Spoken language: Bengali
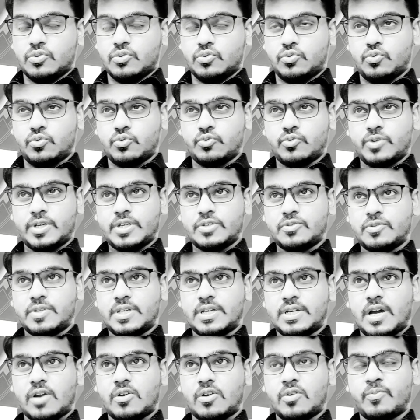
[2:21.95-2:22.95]
দুজনের যদি
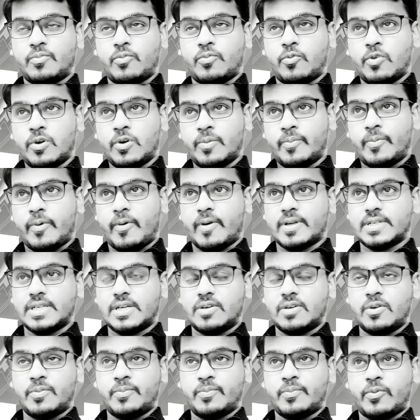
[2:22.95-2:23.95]
কারোর ফোন পাওয়া যায়
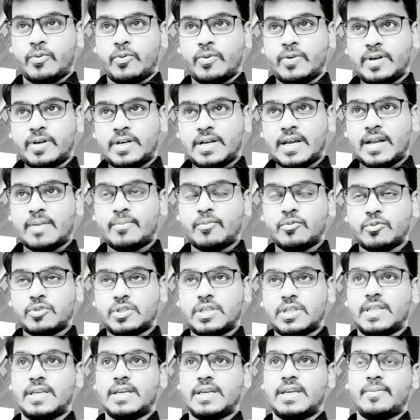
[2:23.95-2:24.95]
ওই ফোনটার
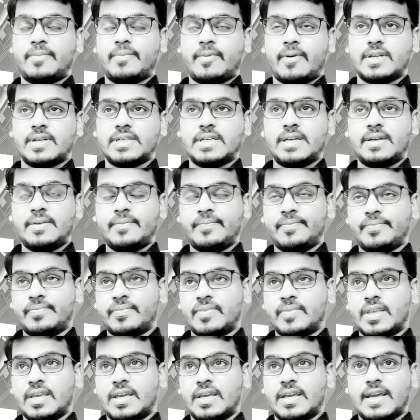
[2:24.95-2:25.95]
মধ্যে থেকে পাওয়া যায়
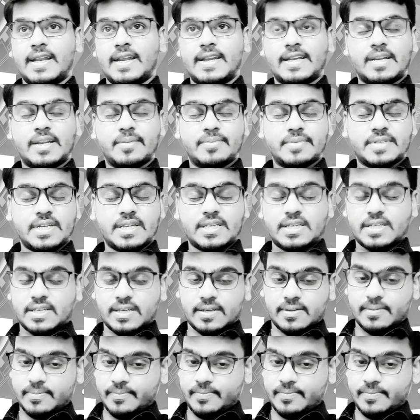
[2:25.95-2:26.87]
এনক্রিপশান কী